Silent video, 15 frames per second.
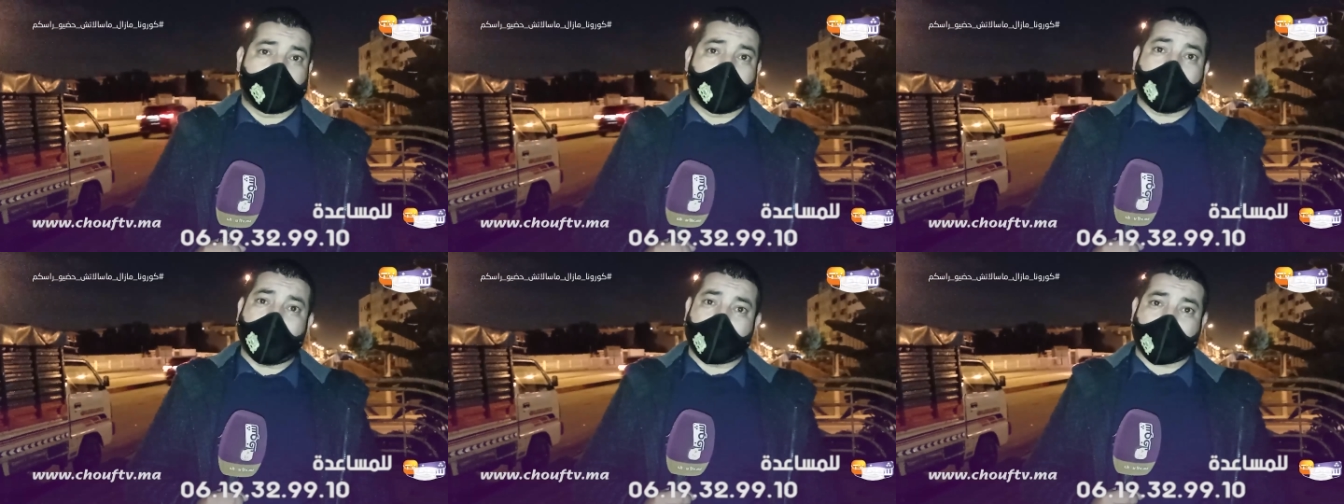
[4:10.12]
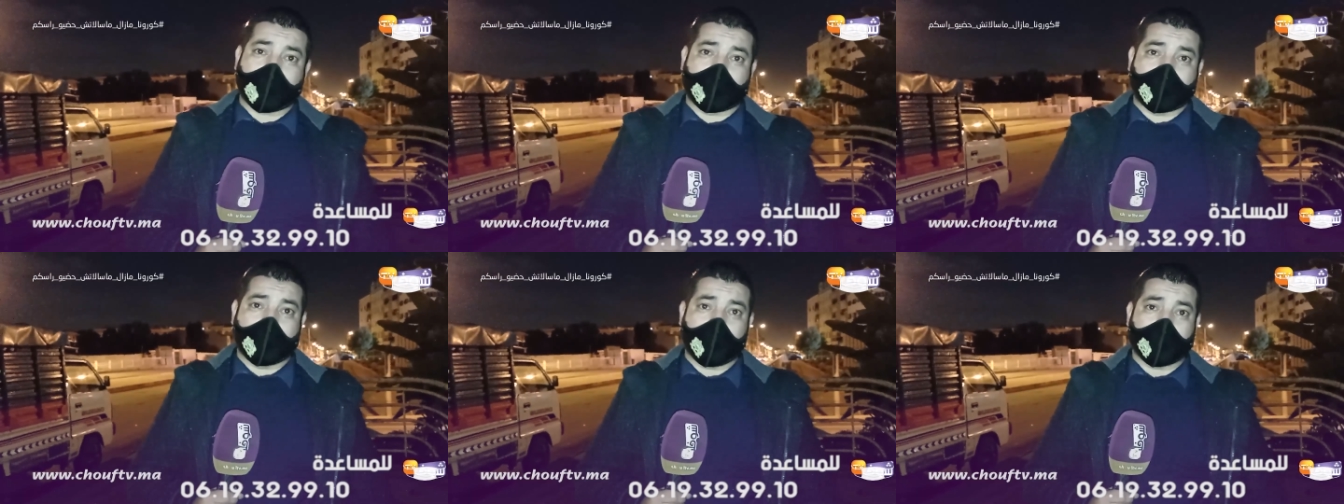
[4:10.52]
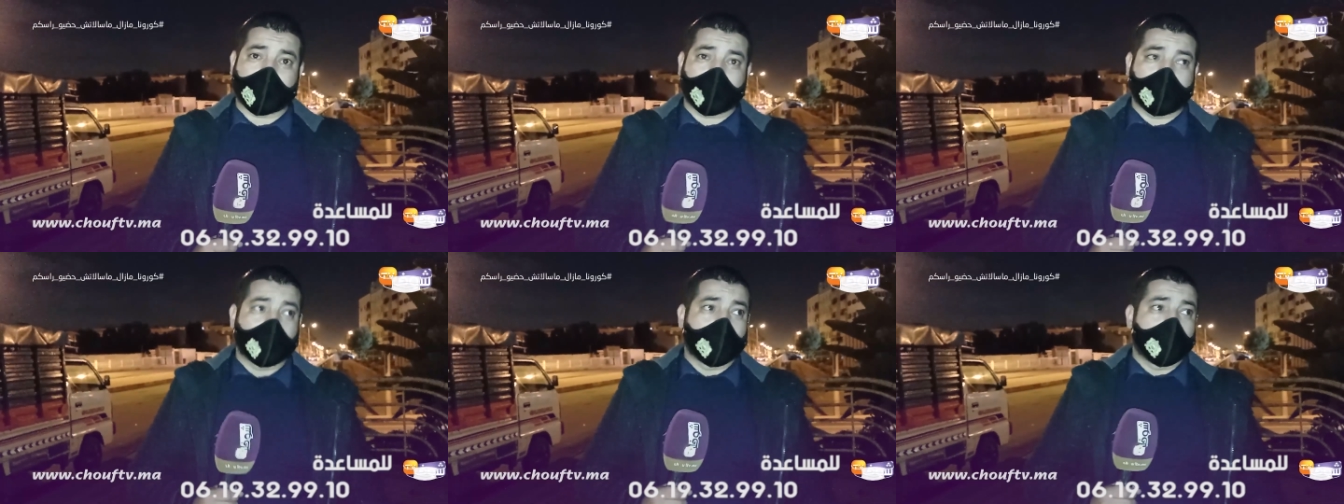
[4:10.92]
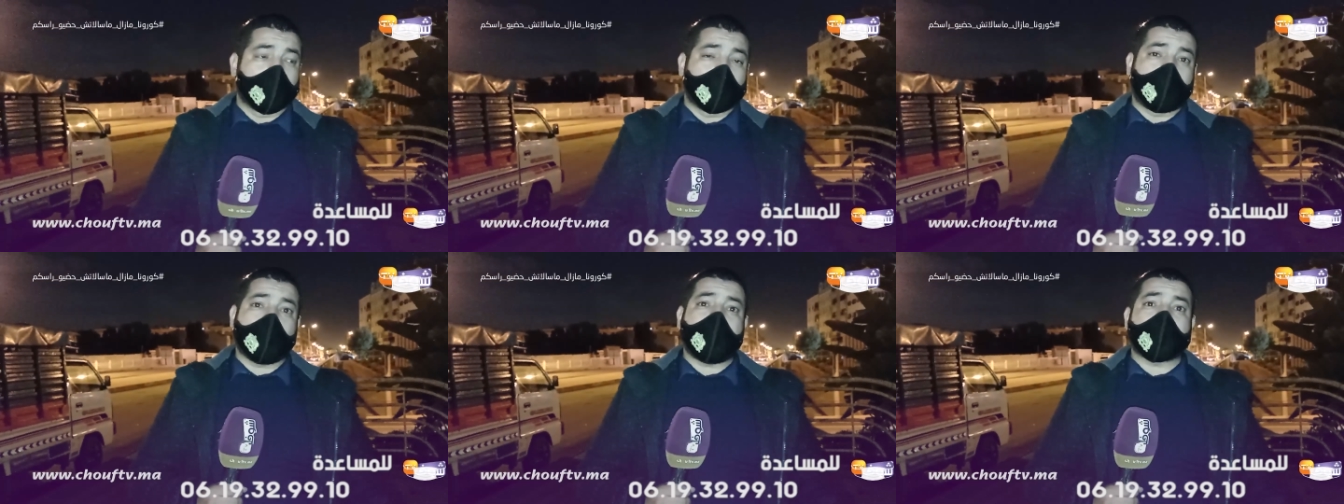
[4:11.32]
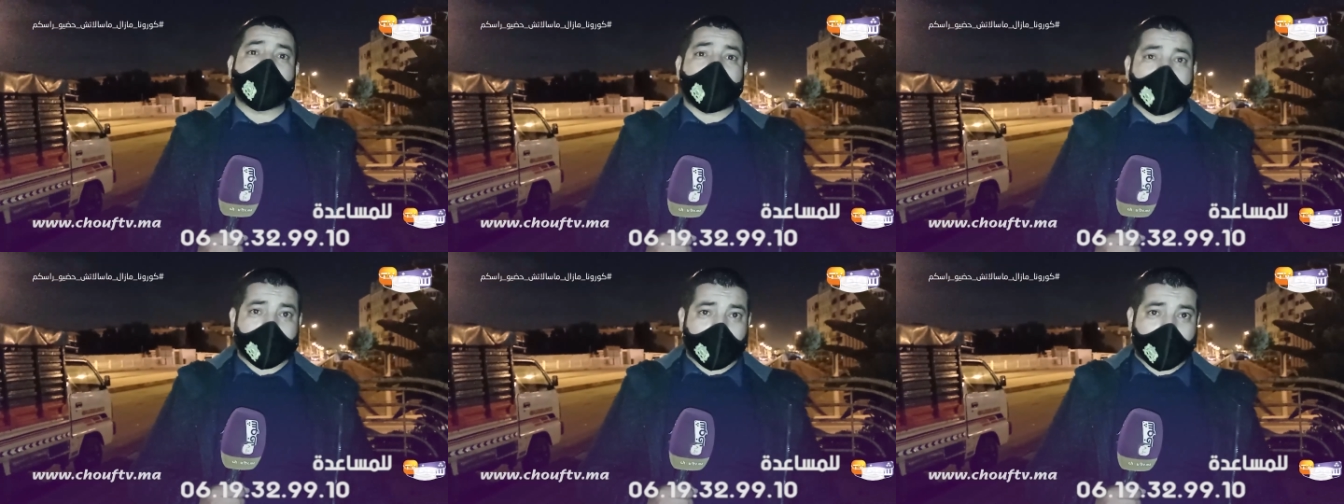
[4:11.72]
ما بقاش خدام ما بقاش
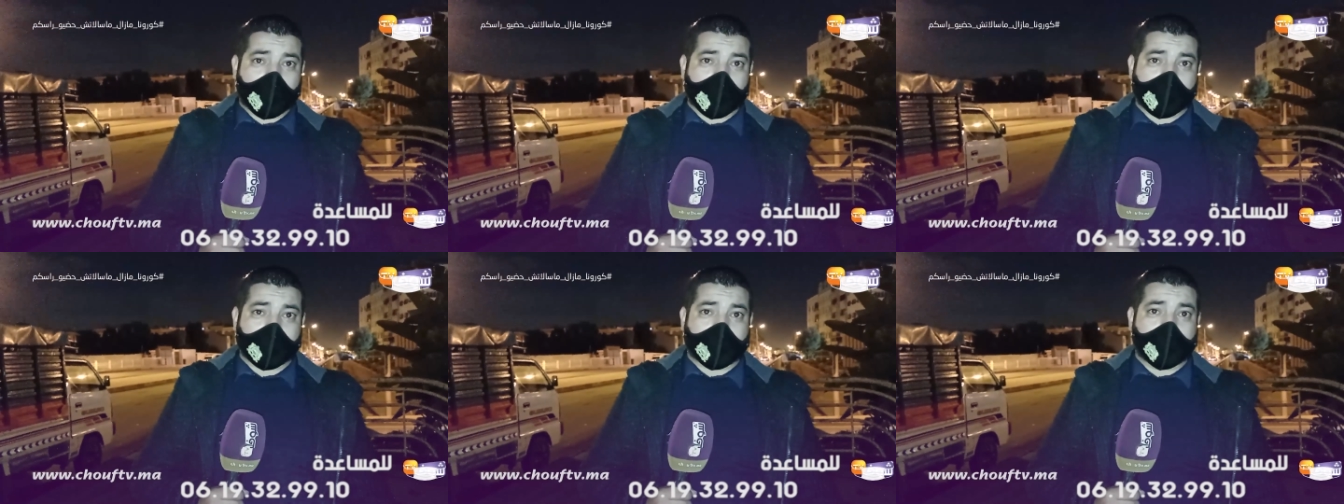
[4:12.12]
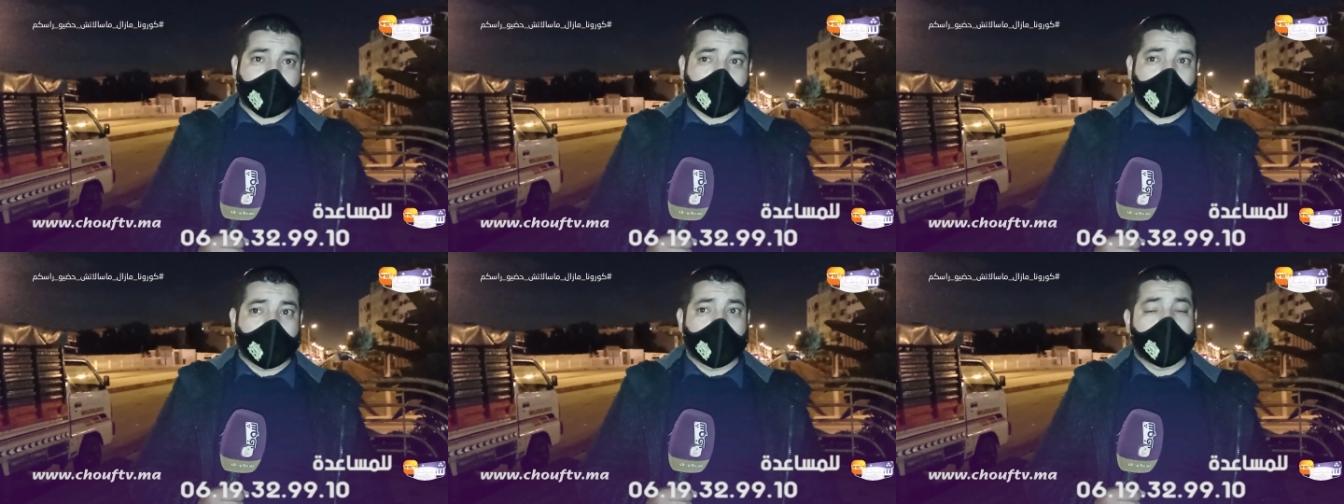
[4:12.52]
قادر يخلص الكرا